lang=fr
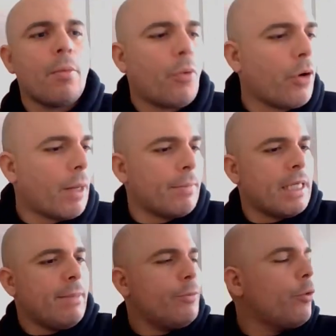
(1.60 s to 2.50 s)
Programme
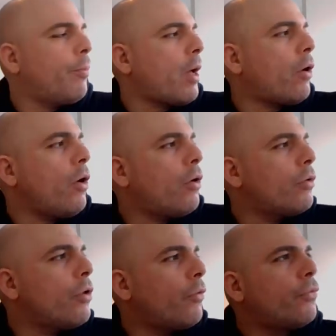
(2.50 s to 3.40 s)
hypnoparent
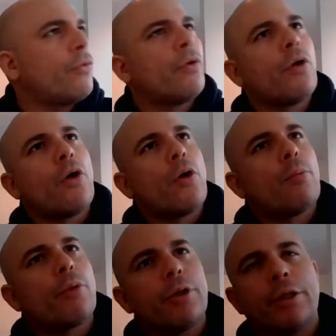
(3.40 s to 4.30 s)
9.
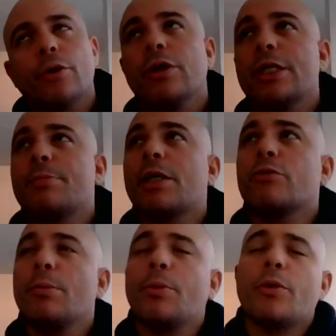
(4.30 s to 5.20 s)
Prenez une grande
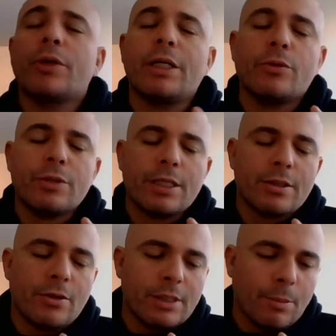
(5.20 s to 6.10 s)
inspiration et pendant quelques
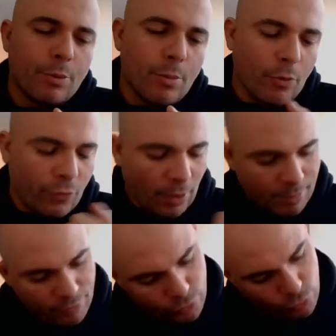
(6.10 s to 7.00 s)
instants, simplement
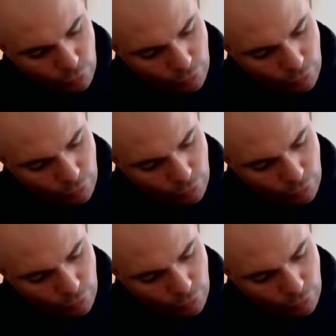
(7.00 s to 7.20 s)
fermez vos yeux.